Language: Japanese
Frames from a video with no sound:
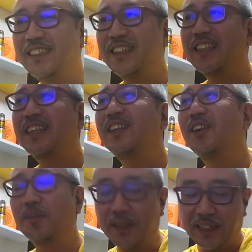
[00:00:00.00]
日金
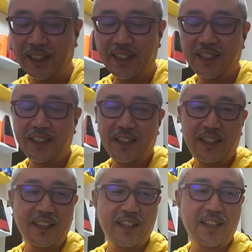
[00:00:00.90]
曜日、
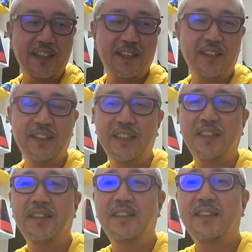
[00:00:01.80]
に、
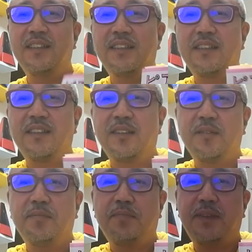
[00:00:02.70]

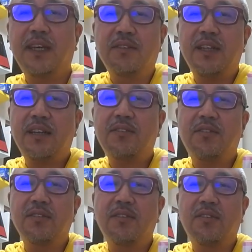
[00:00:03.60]
ピアノで
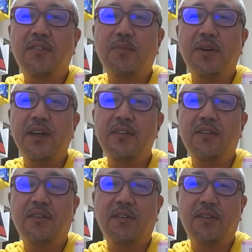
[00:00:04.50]
コードを覚える
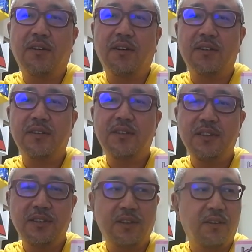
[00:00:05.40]
方法とい
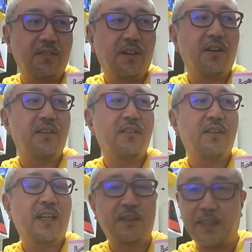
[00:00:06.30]
う本を
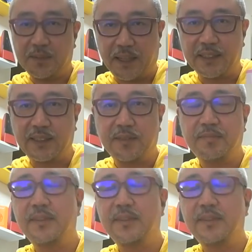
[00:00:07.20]
発売します。